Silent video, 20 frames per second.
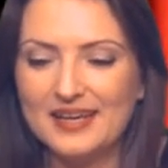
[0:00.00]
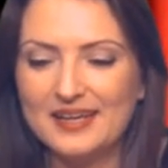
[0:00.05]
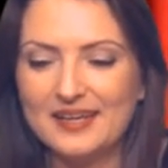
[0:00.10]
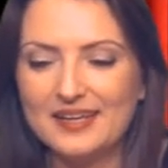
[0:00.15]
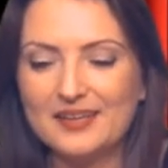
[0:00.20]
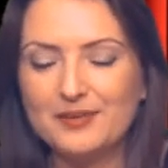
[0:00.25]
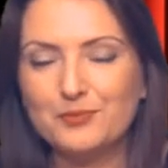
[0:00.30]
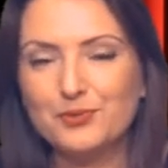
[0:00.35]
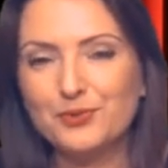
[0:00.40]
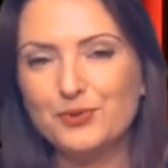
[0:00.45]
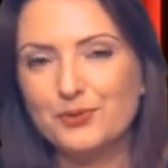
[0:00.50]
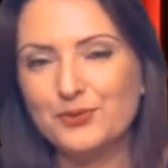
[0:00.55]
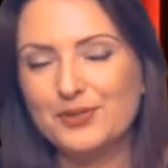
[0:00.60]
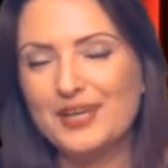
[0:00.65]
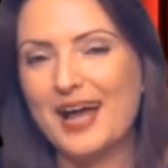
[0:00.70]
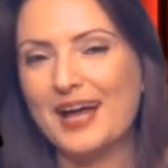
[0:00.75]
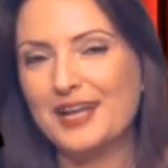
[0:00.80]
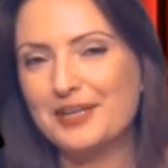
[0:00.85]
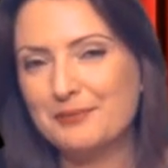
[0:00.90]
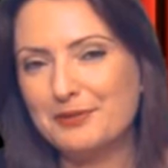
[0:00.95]
E, bugün
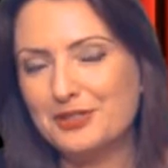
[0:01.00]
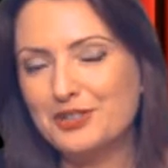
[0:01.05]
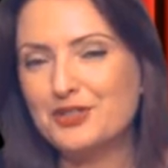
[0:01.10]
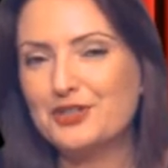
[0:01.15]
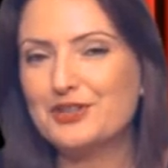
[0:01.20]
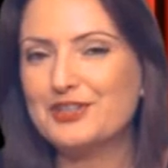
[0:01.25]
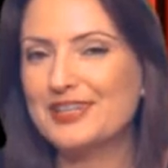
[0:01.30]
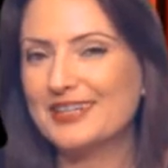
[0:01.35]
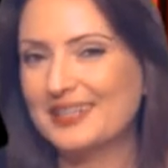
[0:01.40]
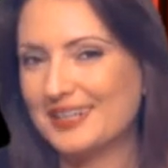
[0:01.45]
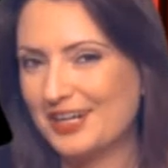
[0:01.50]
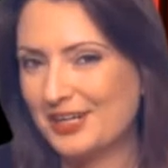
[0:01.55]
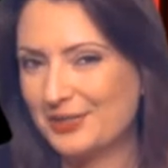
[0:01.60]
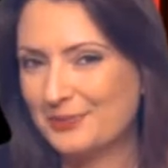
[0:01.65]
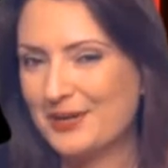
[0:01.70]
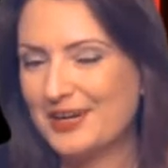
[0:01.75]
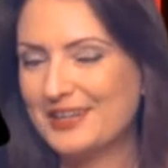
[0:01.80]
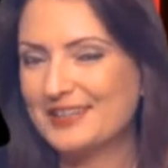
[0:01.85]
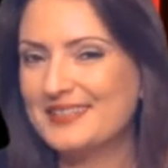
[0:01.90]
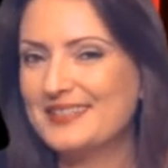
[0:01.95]
kendi başınıza
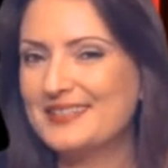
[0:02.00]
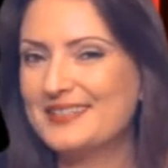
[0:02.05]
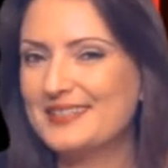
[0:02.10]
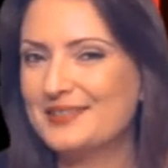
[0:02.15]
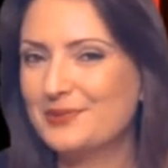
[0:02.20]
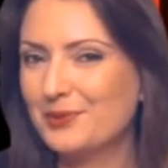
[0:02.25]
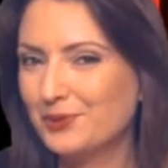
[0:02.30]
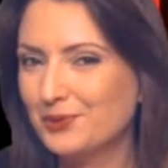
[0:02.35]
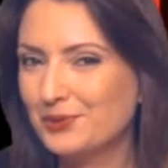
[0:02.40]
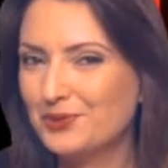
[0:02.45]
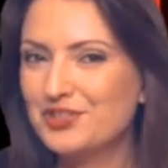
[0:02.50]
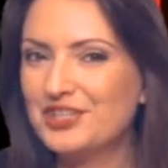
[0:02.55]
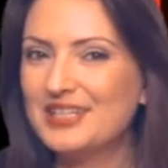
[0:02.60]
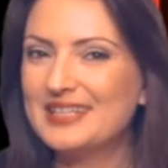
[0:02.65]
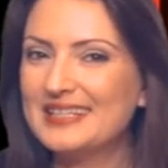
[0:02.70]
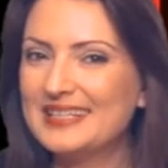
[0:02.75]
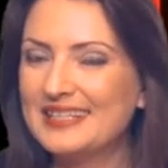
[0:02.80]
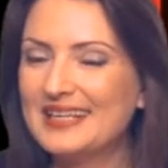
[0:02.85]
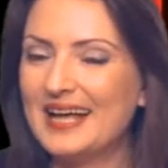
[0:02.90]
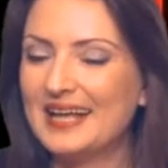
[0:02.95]
kalmak da sizi
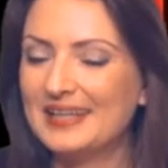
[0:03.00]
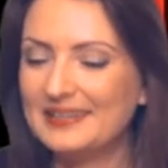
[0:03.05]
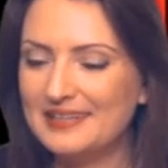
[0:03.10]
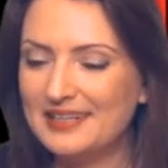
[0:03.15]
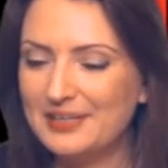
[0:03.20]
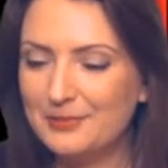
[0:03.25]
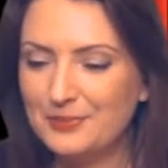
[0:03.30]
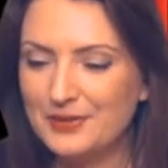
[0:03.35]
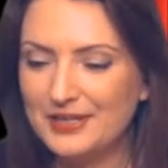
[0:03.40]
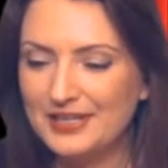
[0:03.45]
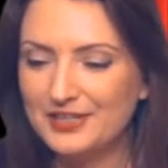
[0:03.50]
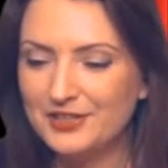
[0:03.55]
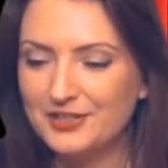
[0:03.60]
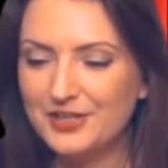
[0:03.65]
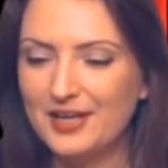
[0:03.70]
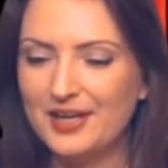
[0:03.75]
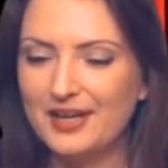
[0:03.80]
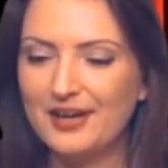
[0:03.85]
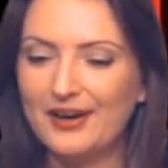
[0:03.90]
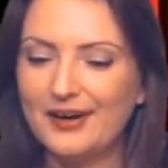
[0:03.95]
oldukça dinlendirebilir.
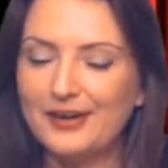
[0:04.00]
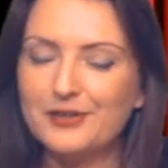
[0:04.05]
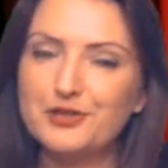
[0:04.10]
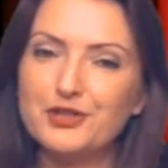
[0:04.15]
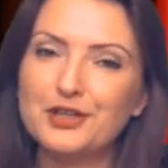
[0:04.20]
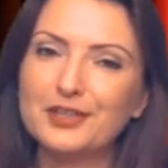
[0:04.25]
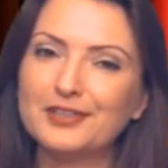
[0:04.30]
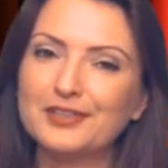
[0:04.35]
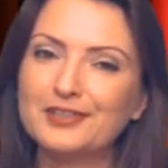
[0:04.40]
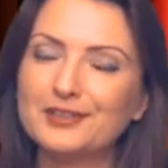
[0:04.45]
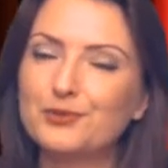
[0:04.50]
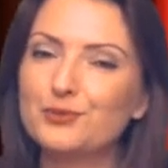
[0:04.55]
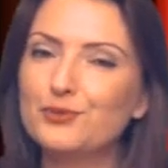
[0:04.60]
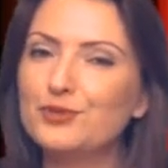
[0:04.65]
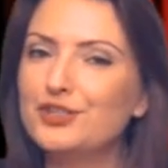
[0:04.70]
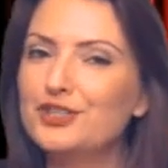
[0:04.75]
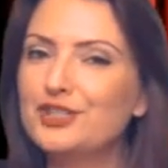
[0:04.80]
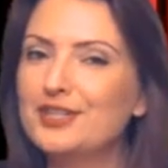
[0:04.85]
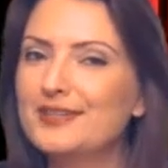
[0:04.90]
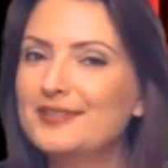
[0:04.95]
Ancak e, gün
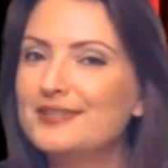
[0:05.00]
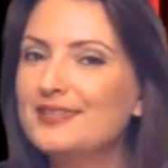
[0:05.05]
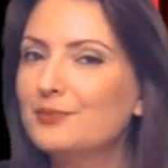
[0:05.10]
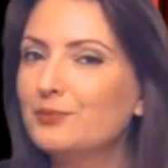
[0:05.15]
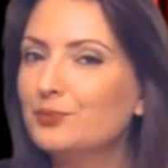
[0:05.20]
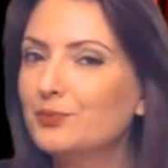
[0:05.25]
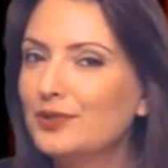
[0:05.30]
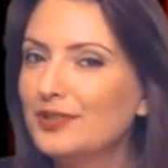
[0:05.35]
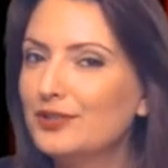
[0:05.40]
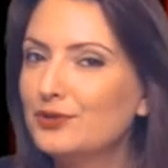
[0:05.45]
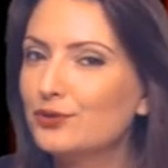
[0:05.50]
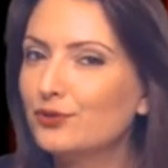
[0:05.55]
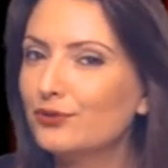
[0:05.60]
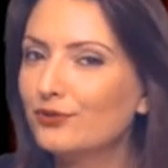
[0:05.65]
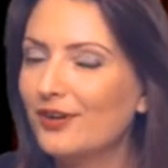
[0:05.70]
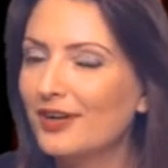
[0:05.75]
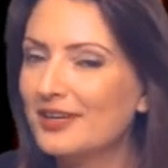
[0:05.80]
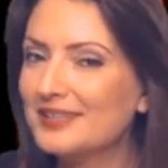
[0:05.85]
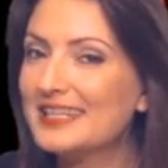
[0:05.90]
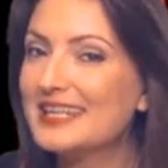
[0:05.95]
içerisinde buna çok
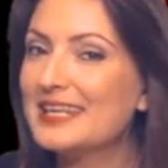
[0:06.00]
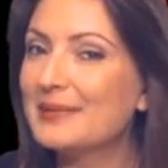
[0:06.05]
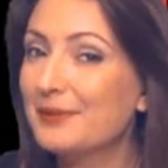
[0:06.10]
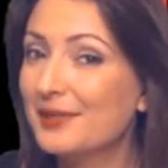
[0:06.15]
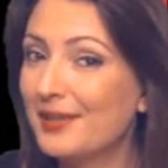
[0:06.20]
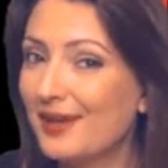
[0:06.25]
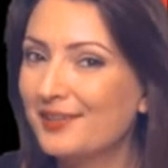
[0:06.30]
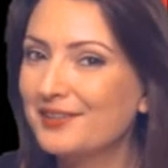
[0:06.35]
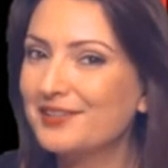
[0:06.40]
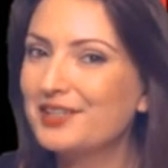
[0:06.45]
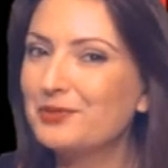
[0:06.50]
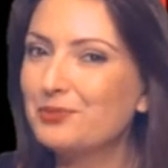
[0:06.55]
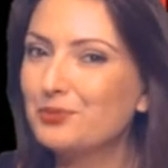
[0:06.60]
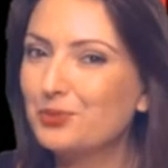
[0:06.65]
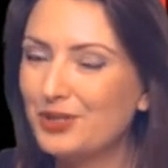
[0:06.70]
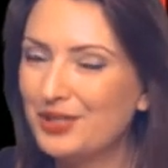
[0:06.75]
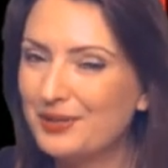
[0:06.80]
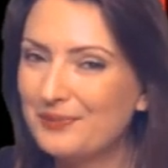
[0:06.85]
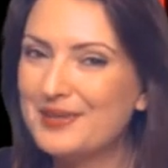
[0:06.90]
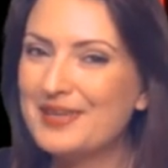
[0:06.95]
fazla imkan da
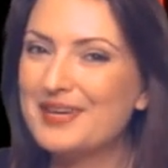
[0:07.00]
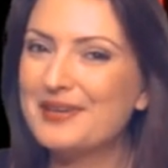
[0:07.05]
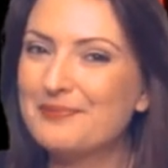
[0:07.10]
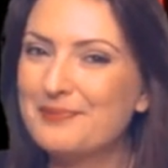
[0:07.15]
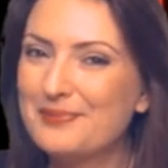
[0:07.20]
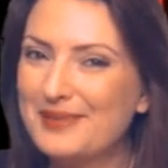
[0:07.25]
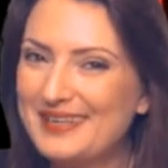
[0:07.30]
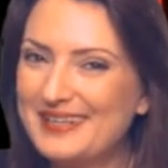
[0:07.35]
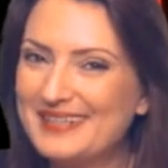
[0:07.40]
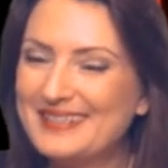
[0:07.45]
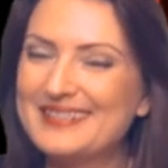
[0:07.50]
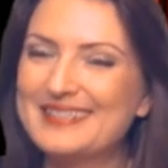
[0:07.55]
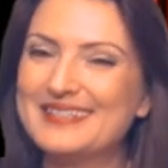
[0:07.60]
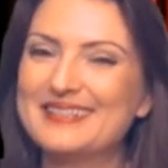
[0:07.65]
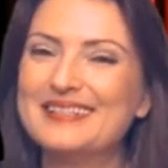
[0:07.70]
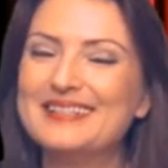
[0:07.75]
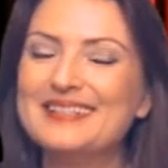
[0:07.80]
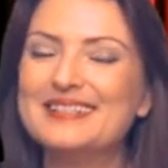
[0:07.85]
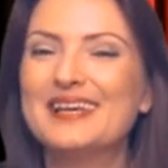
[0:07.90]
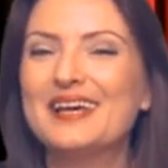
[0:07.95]

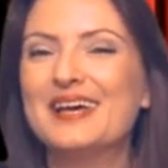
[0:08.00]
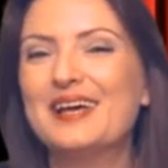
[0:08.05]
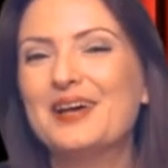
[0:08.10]
bulamayabilirsiniz.